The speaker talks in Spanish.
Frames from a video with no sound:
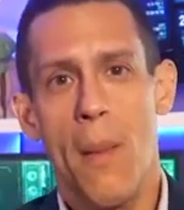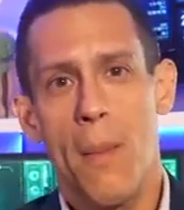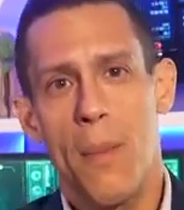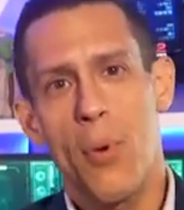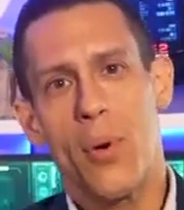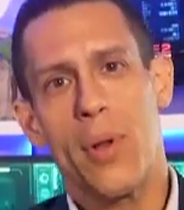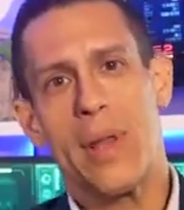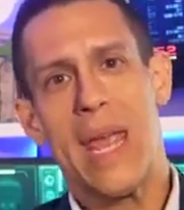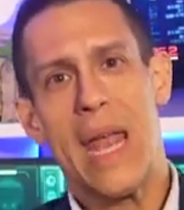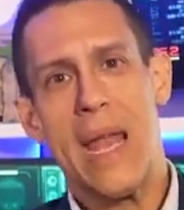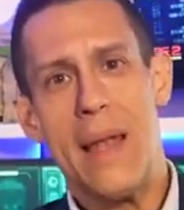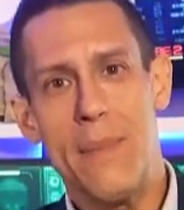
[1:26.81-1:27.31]

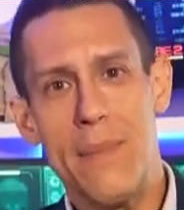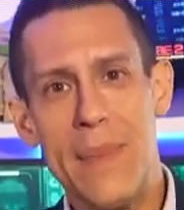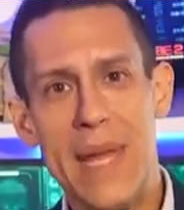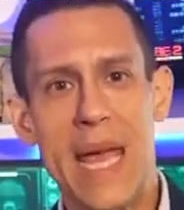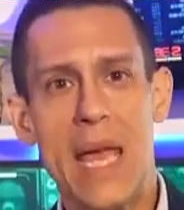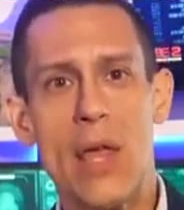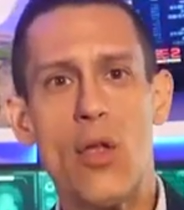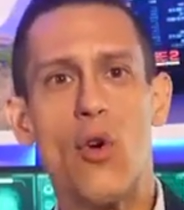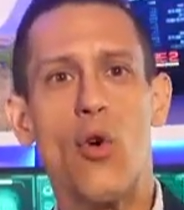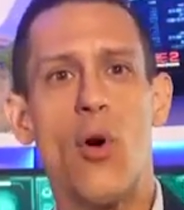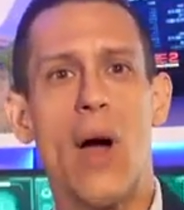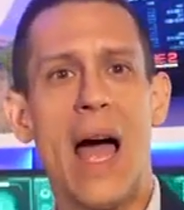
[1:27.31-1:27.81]
porque el
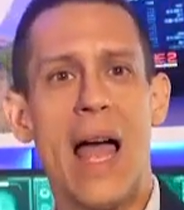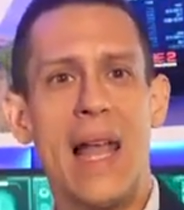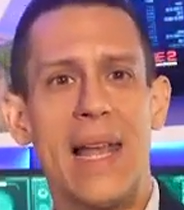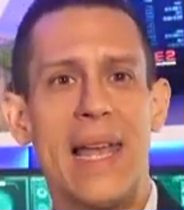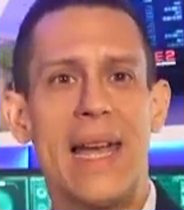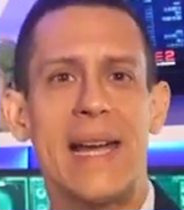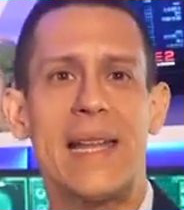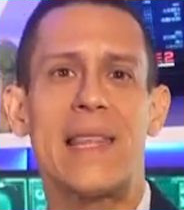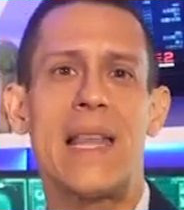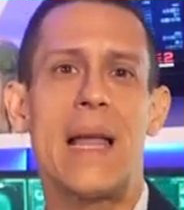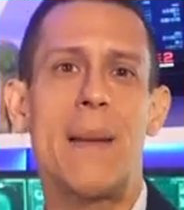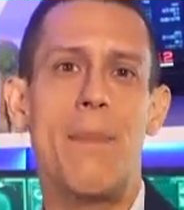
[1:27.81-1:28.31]
miedo
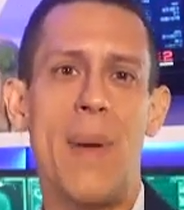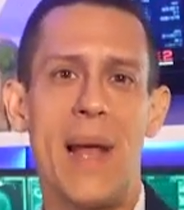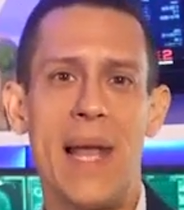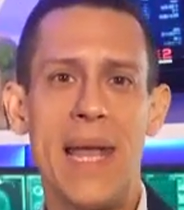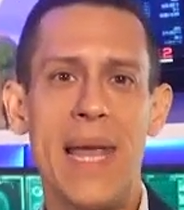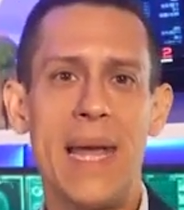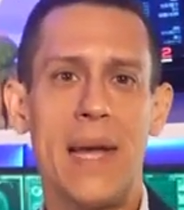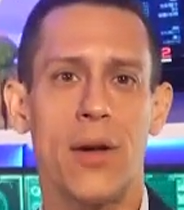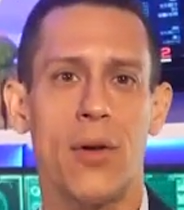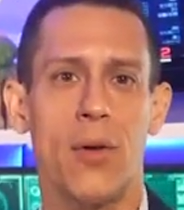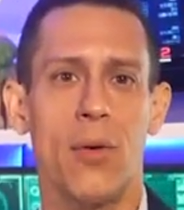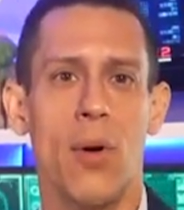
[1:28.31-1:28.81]
alerta el
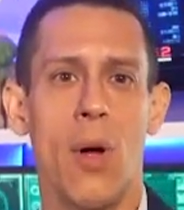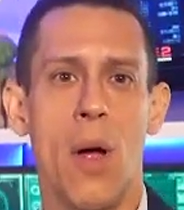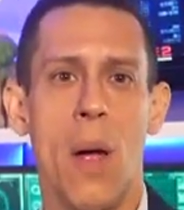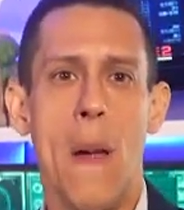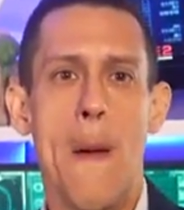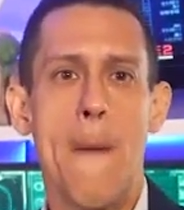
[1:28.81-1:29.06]
peligro.